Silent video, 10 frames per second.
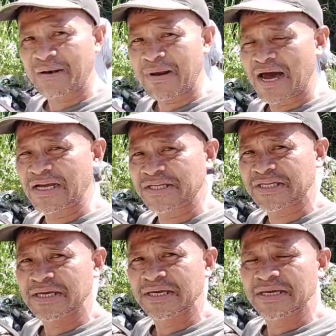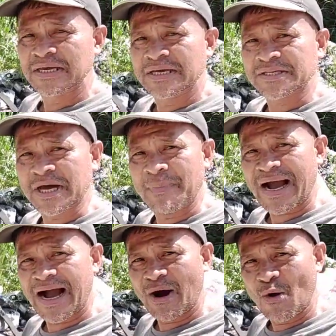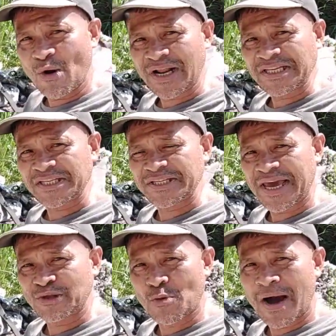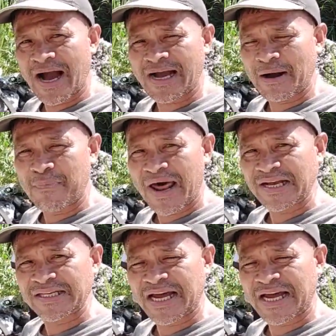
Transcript: kablags, sa mga oras na ito mga kablags,